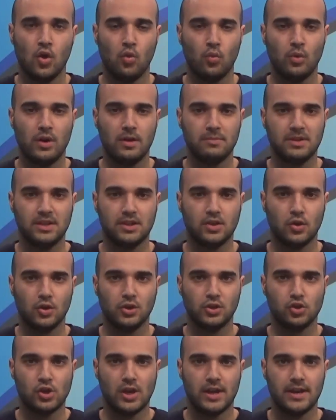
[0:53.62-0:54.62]

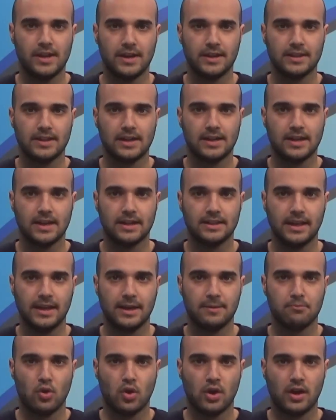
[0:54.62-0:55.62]
Un'emissione di cenere dal
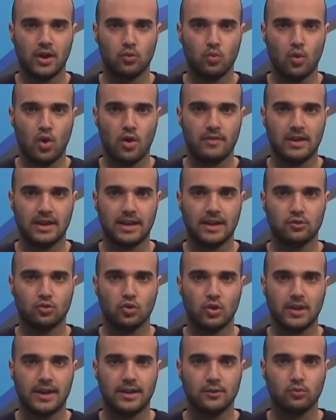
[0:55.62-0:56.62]
cratere Boccanuova che ha
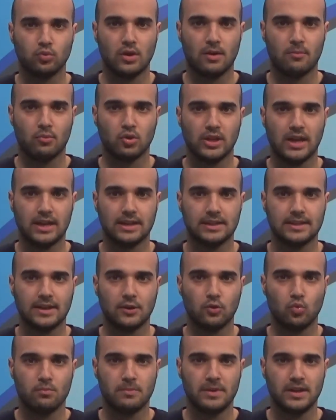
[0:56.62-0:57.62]
generato una modesta
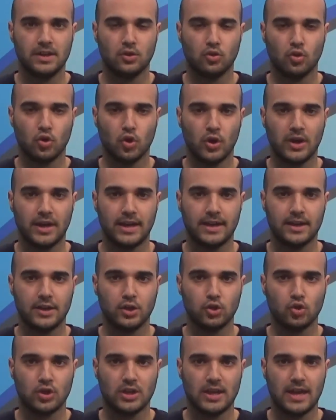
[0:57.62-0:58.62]
nube di colore
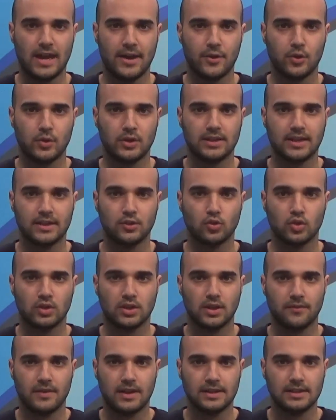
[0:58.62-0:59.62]
grigio chiaro è stata
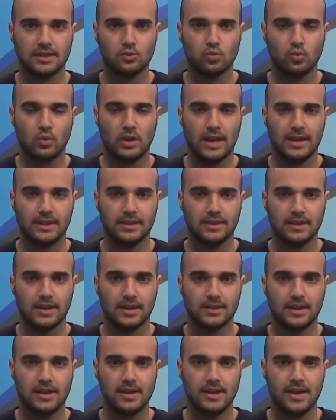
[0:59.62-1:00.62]
osservata
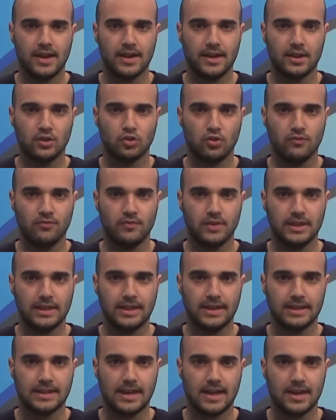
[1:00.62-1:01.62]
sull'Etna dall'INGV
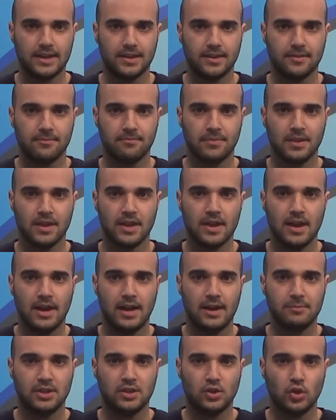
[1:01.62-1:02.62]
di Catania.
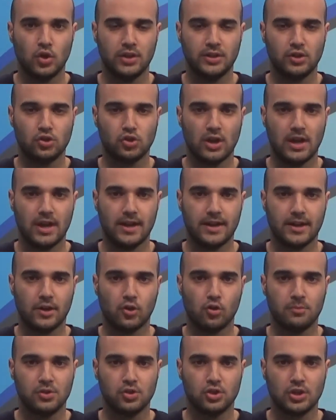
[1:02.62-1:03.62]
L'emissione di cenere
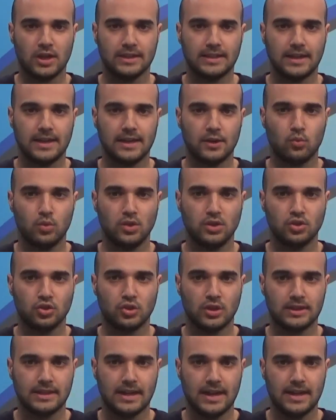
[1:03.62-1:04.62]
cominciata
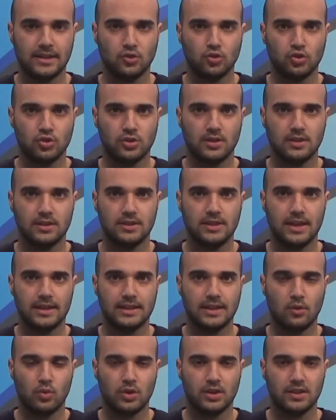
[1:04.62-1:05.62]
15.13 si è
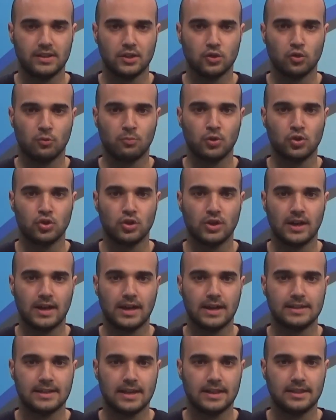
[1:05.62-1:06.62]
esaurita dopo
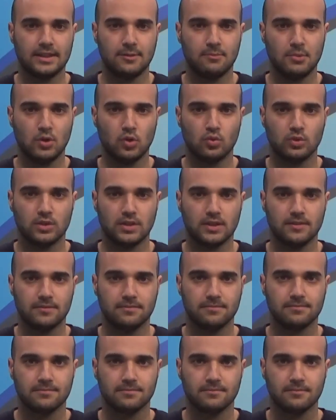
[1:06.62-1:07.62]
circa 7 minuti.
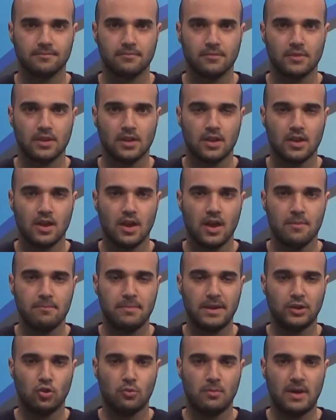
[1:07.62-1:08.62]

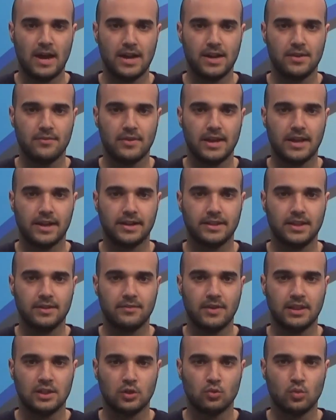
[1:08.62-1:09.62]
Per domani, venerdì
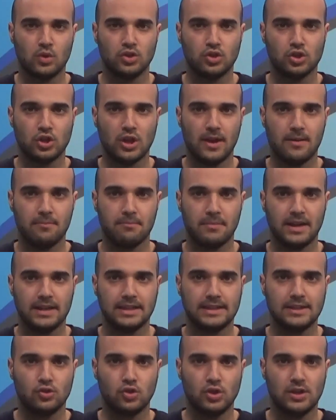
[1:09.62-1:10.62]
22 dicembre,
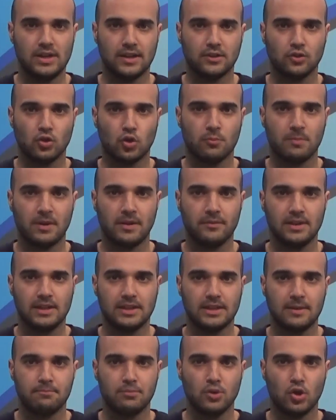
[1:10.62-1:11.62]
in Sicilia sono
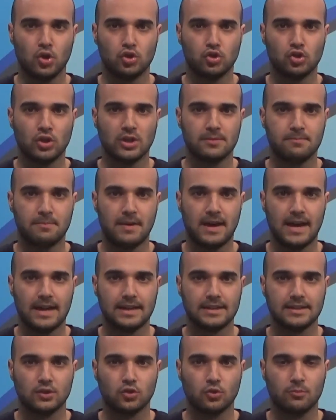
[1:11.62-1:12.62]
previste piogge
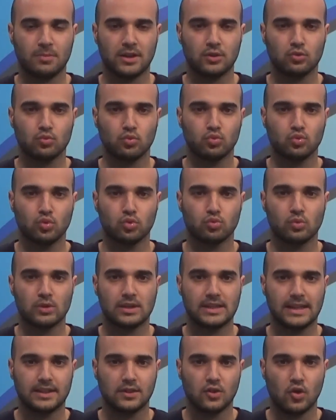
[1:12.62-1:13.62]
sparse soprattutto sul
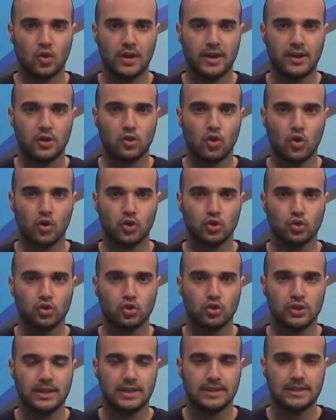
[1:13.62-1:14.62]
settore
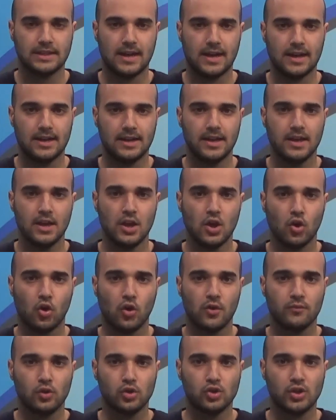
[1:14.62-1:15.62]
nord-occidentale,
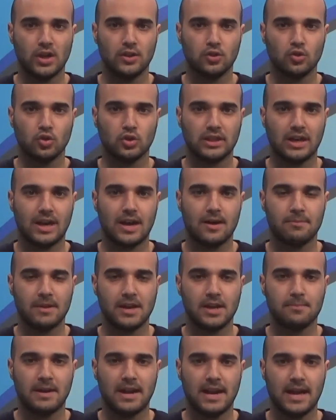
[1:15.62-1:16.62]
coinvolgendo
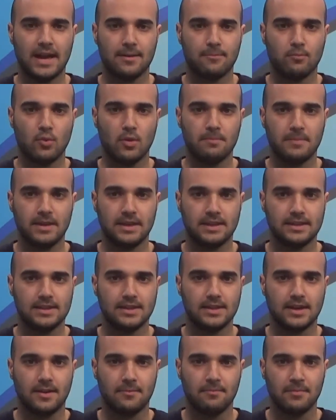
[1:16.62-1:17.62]
Trapani, Palermo e
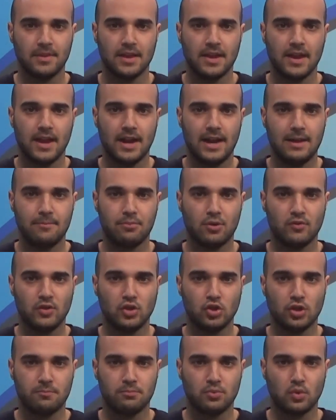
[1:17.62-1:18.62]
Messina. Le
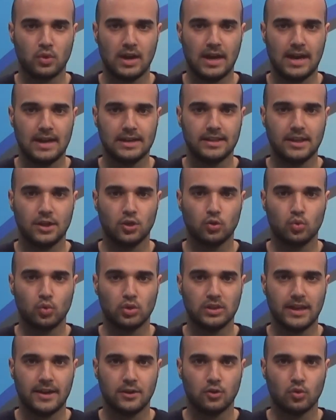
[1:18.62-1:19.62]
province più calde
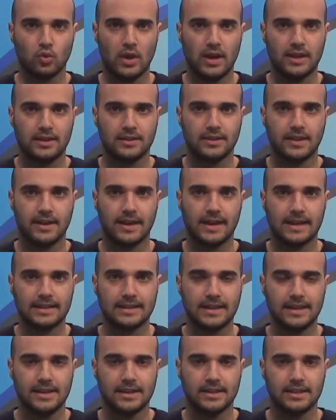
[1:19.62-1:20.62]
risulteranno essere
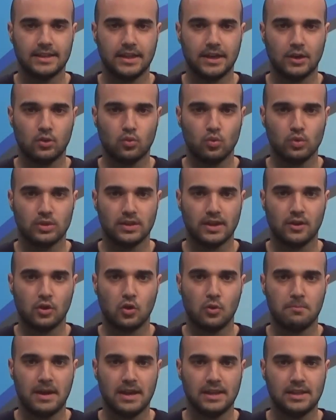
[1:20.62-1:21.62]
Catania e Siracusa,
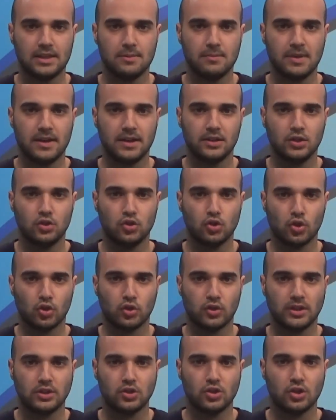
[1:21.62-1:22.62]
con massime di
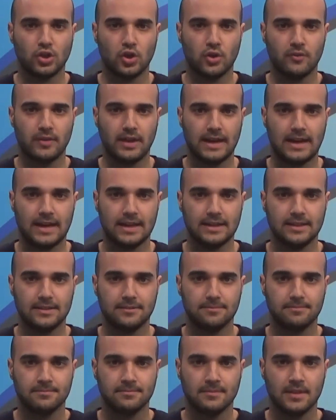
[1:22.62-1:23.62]
18 e 19 gradi.
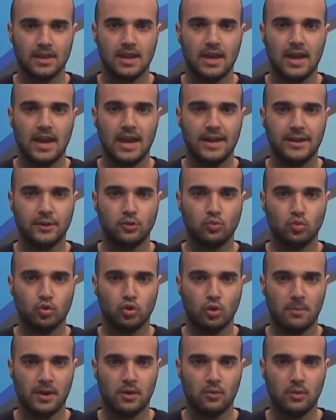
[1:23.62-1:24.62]
Ed è
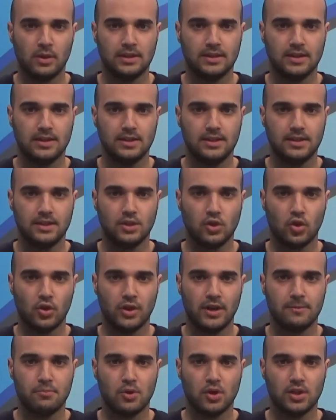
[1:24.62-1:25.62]
tutto per questa
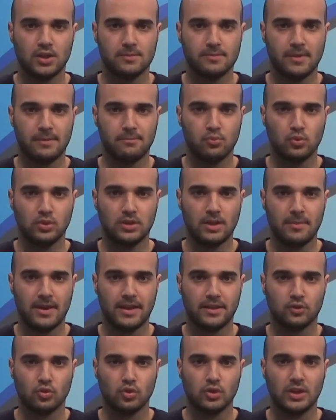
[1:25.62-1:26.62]
edizione, il prossimo
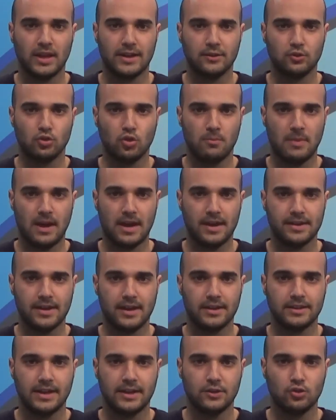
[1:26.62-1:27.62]
appuntamento sarà domani
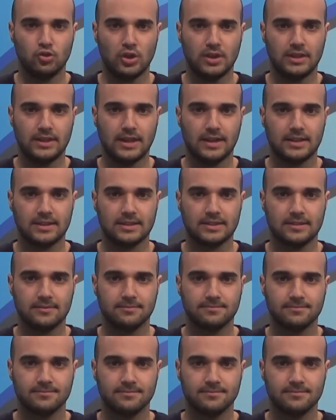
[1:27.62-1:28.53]
alle 13.30.